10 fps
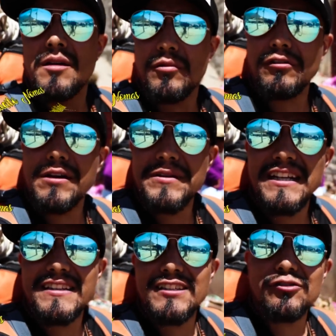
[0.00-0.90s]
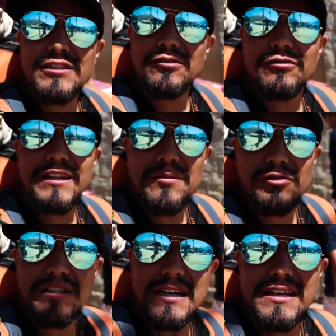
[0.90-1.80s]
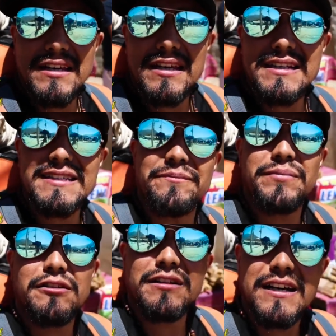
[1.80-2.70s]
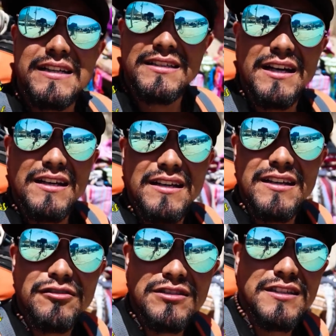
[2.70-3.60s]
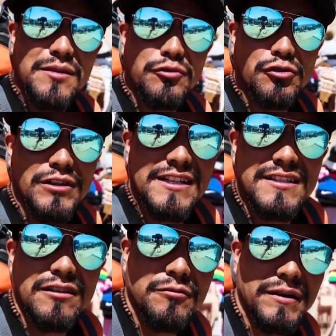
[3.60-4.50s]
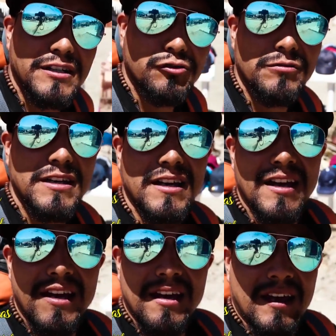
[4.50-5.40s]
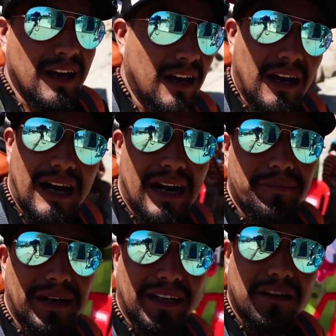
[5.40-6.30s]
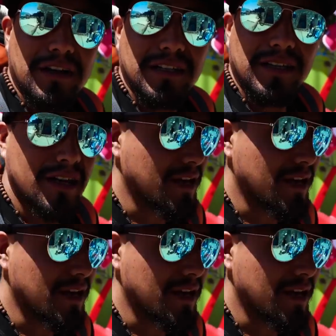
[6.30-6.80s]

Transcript: Bueno caminantes, nos encontramos aquí en San Pedro de Casta y ya nos estamos organizando para subir a Marcahuasi.